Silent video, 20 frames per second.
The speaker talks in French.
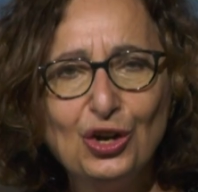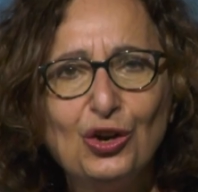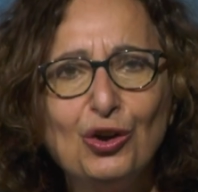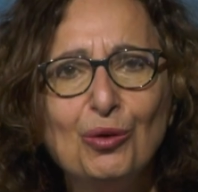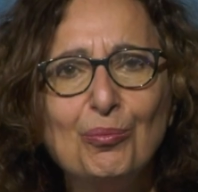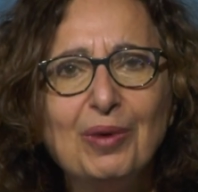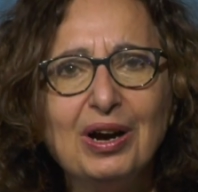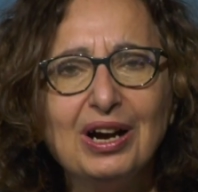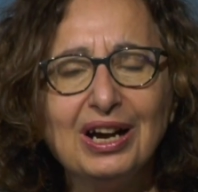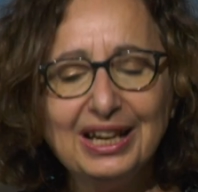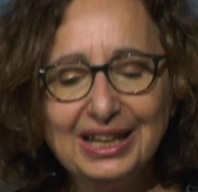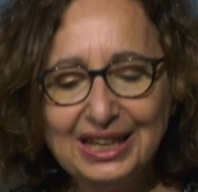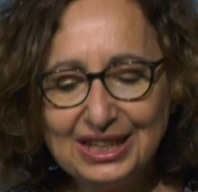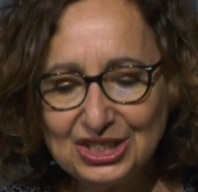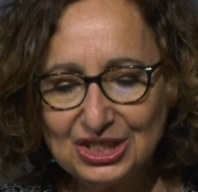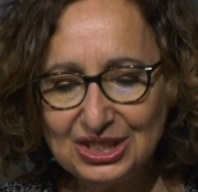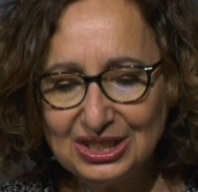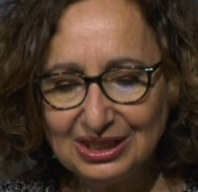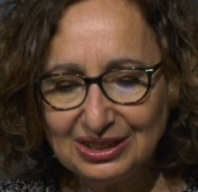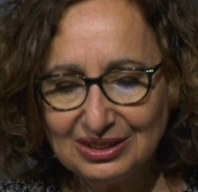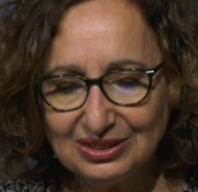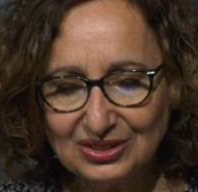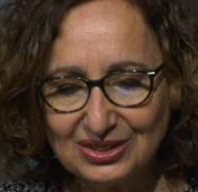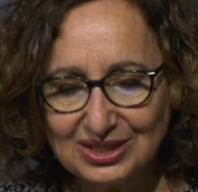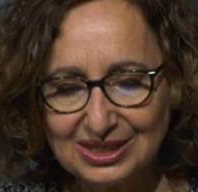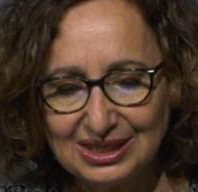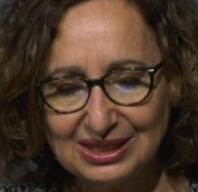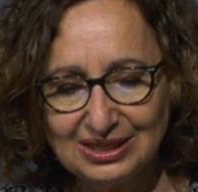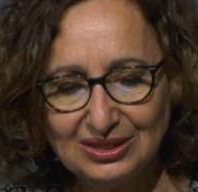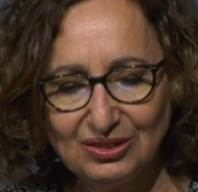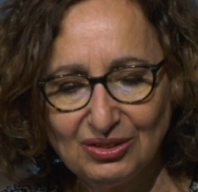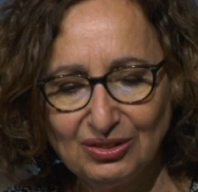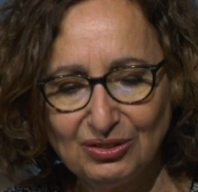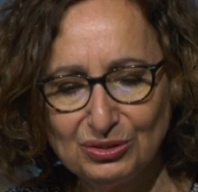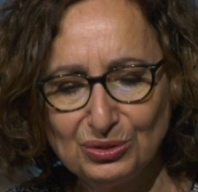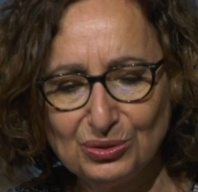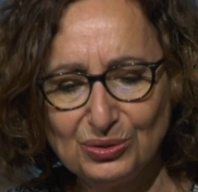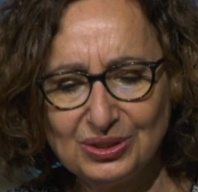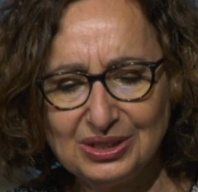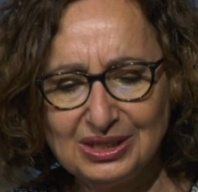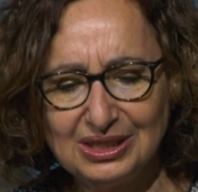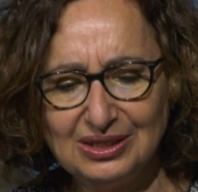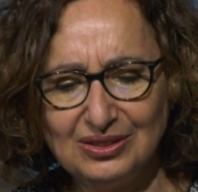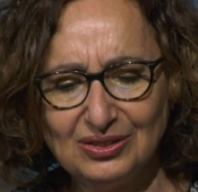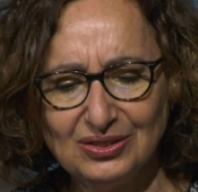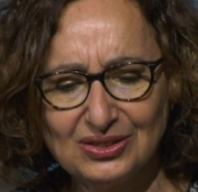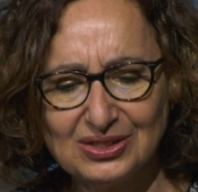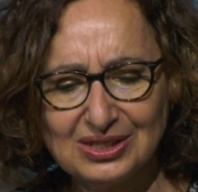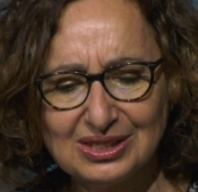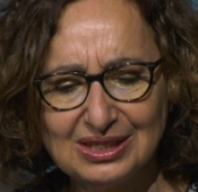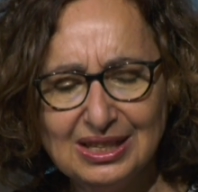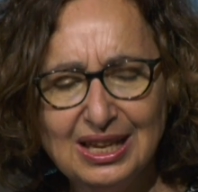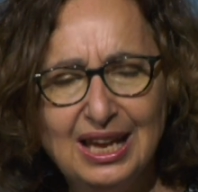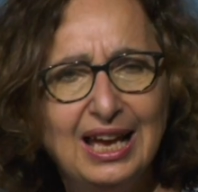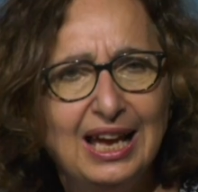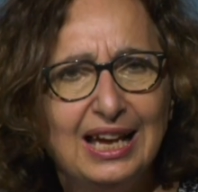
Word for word: Comment réagir dans ces temps de silence